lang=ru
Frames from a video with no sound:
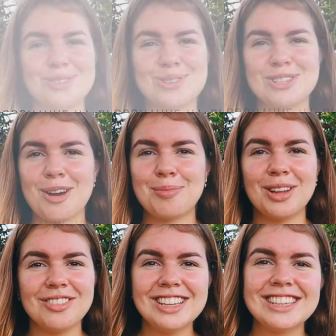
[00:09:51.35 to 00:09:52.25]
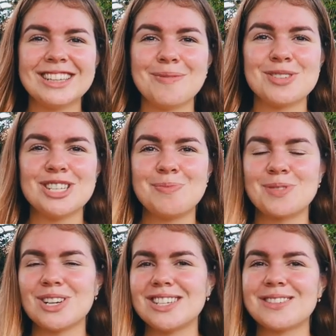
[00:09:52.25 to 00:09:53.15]
то, что я была вилкой, напишите,
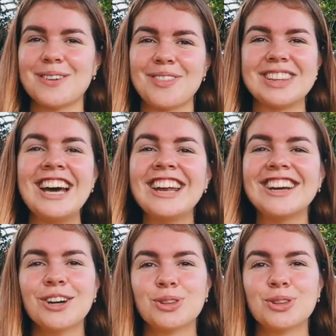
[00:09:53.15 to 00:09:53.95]
пожалуйста, в комментариях,